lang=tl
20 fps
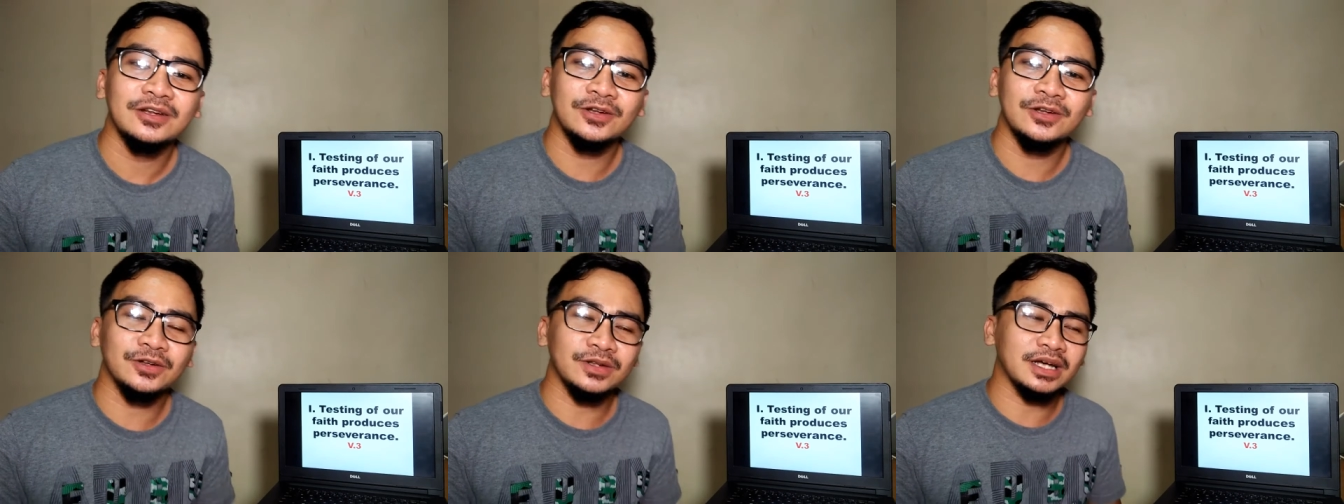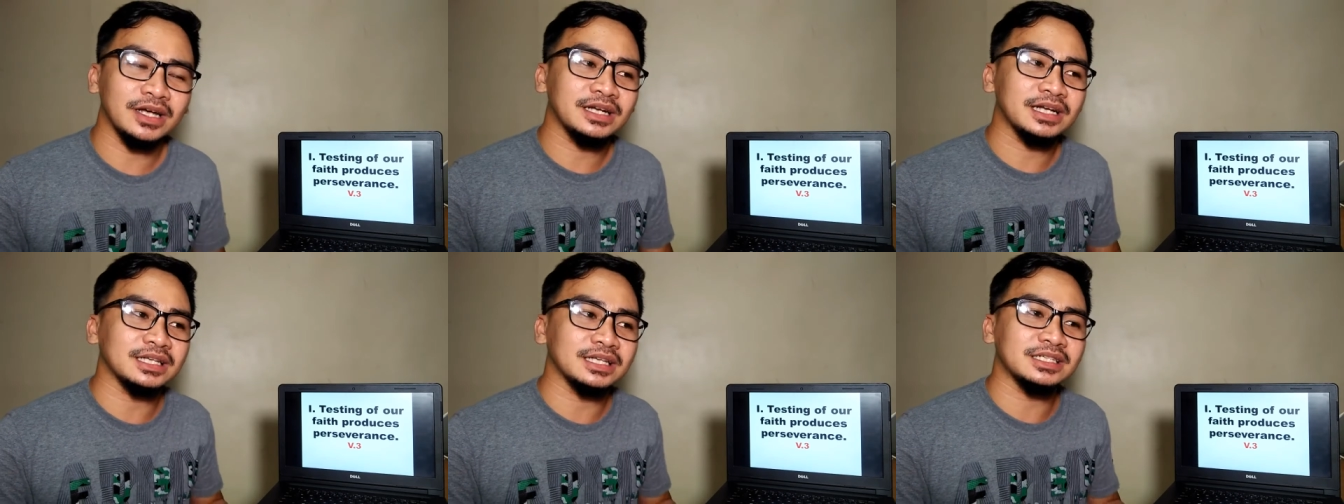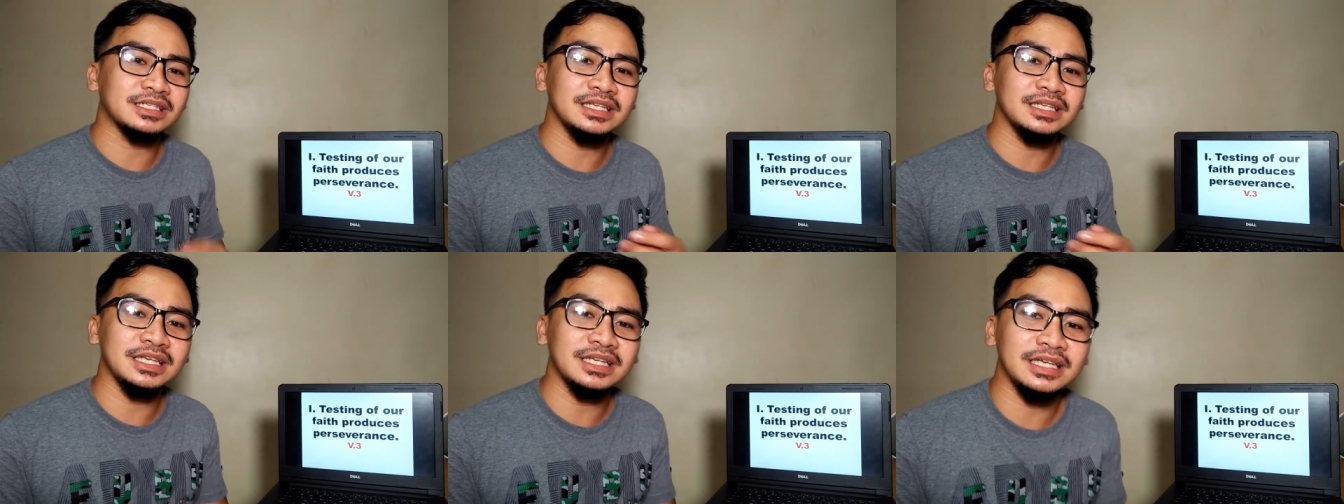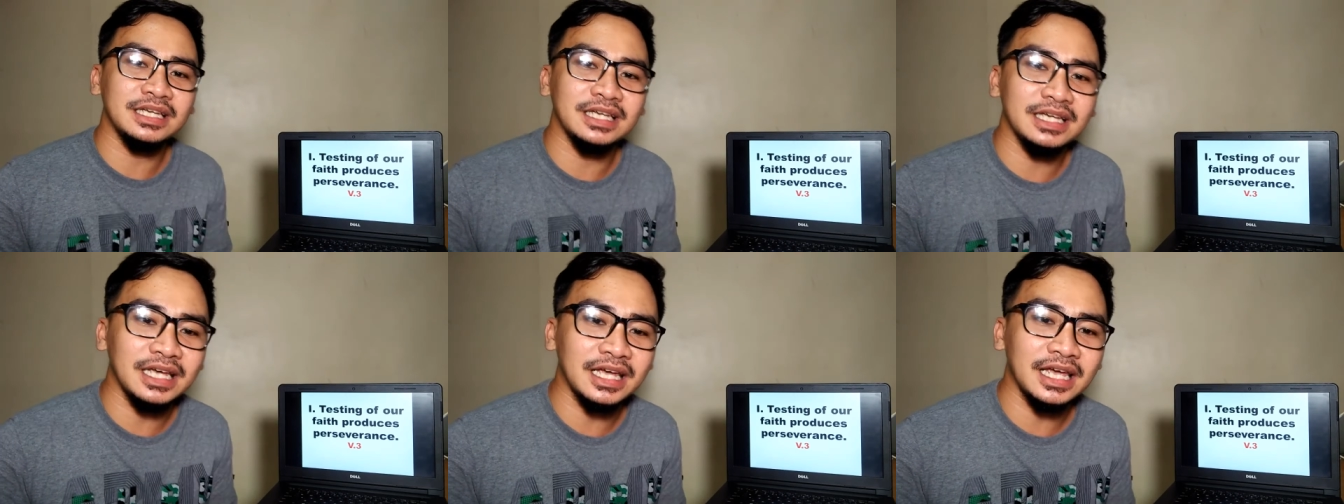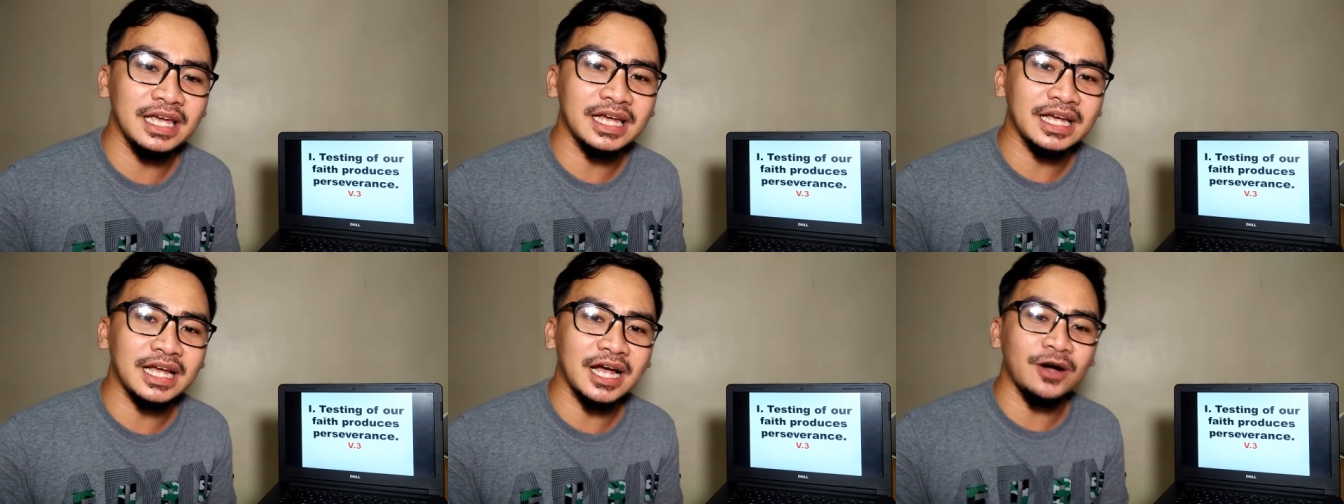no nagasigi
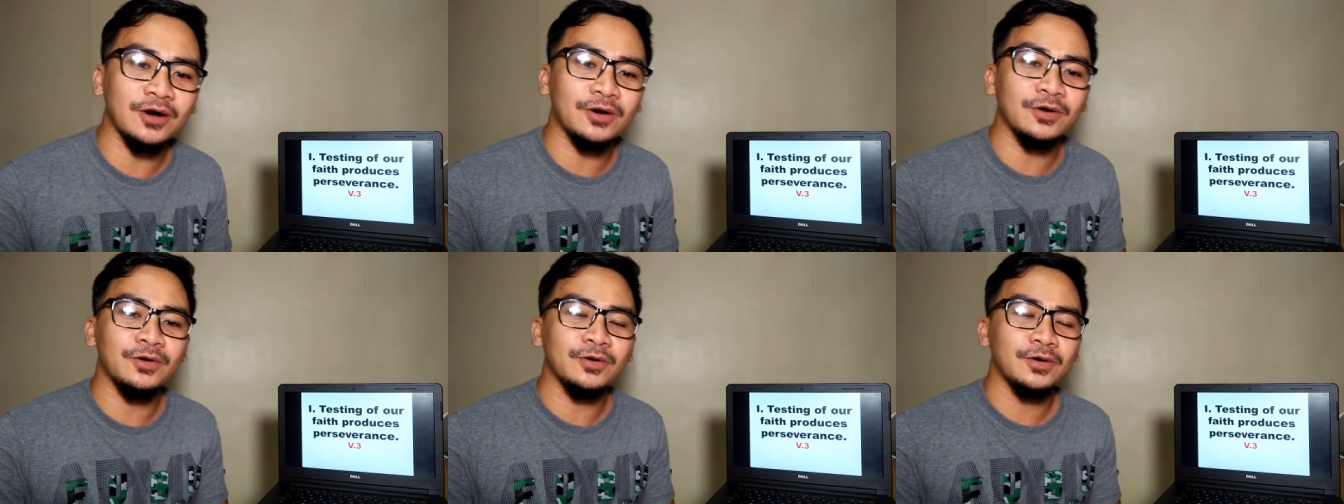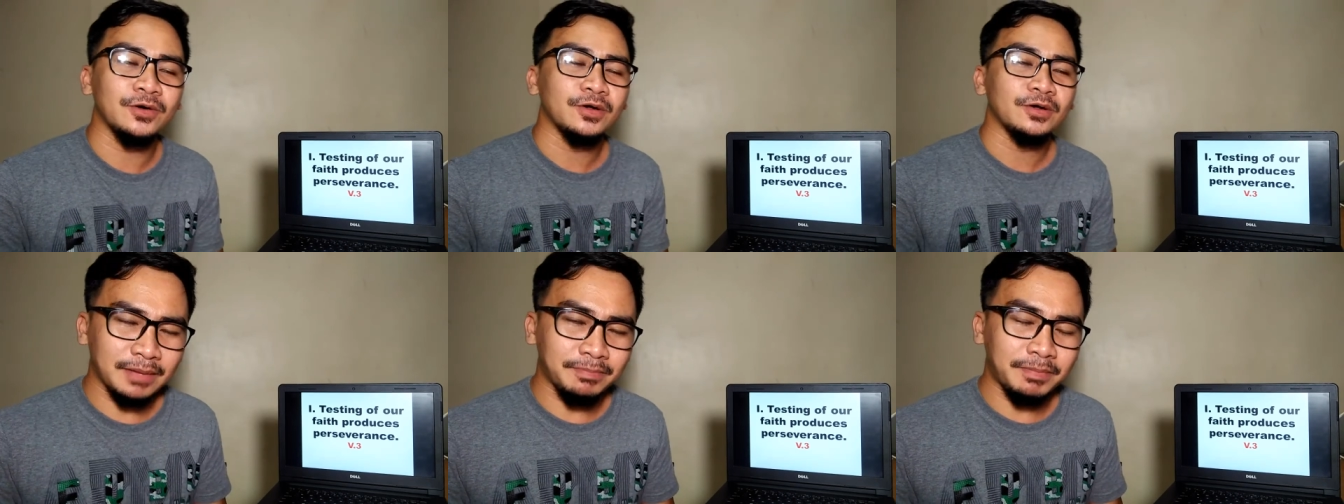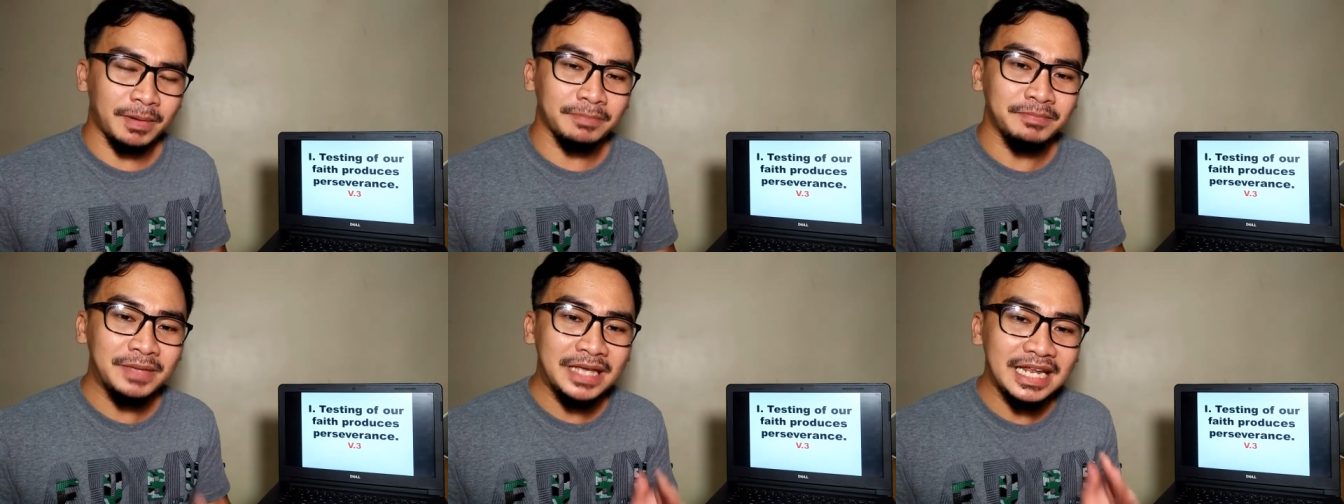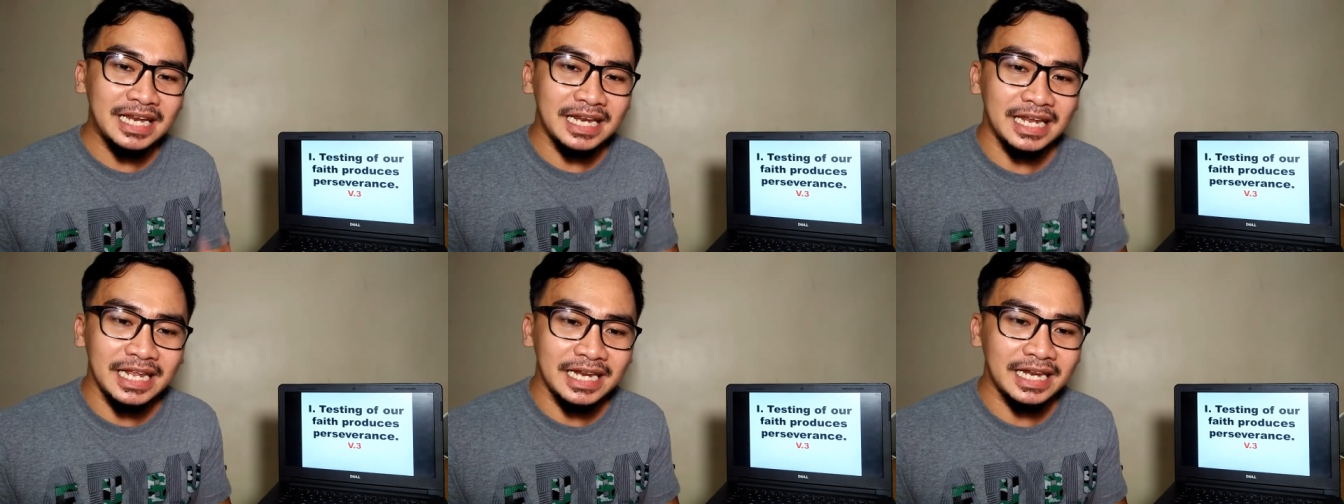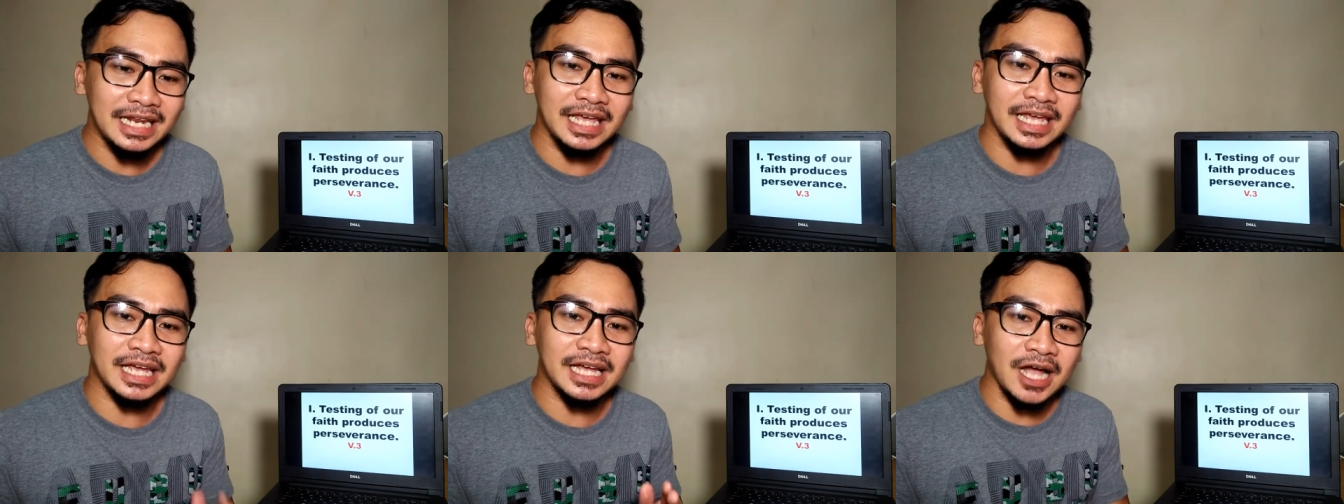ikaw
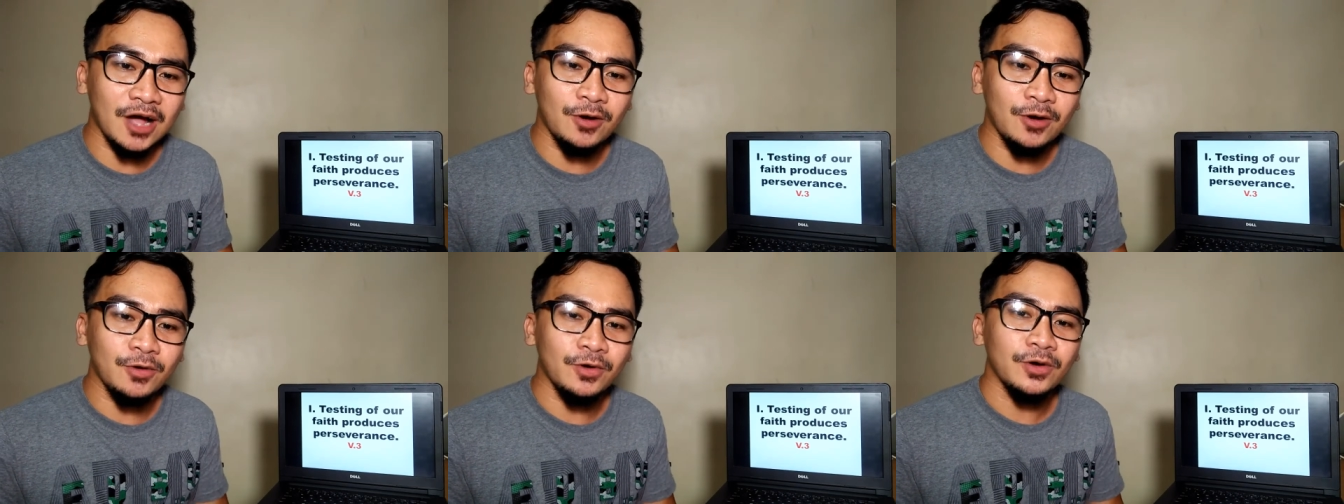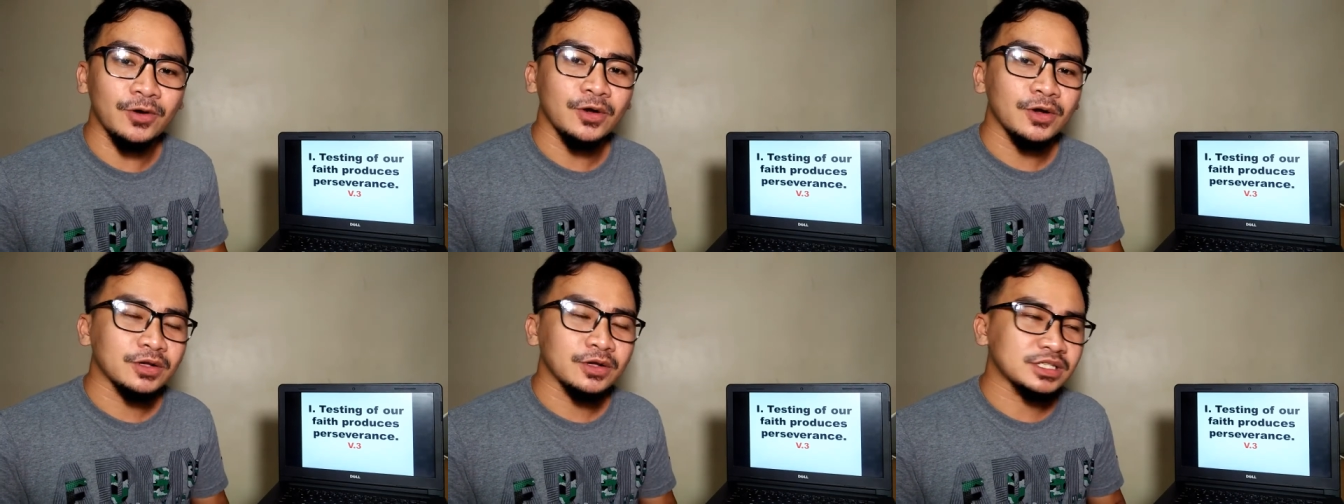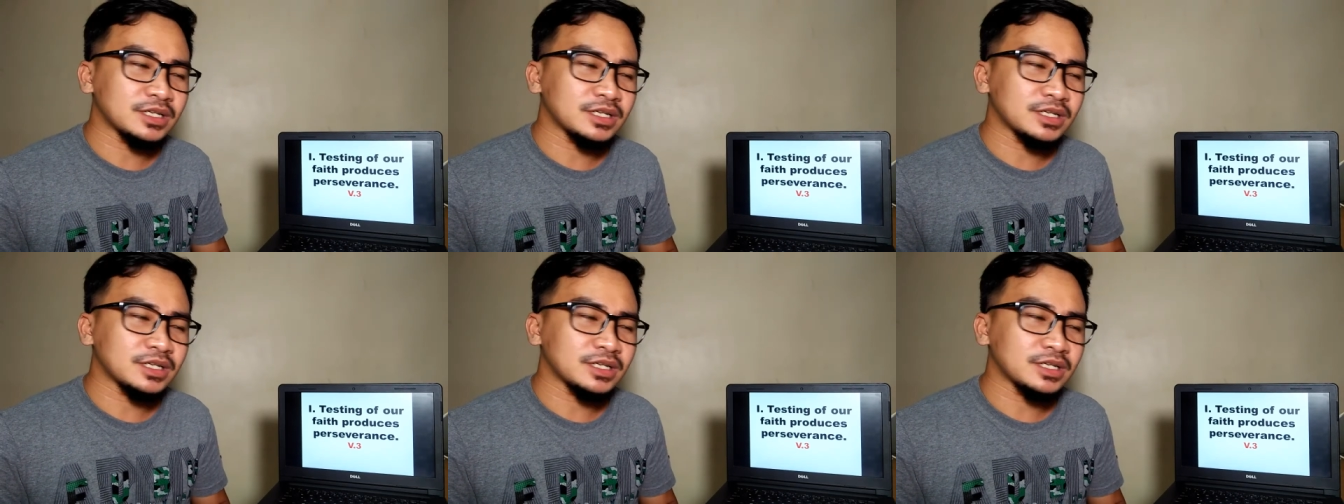nagapabilin ikaw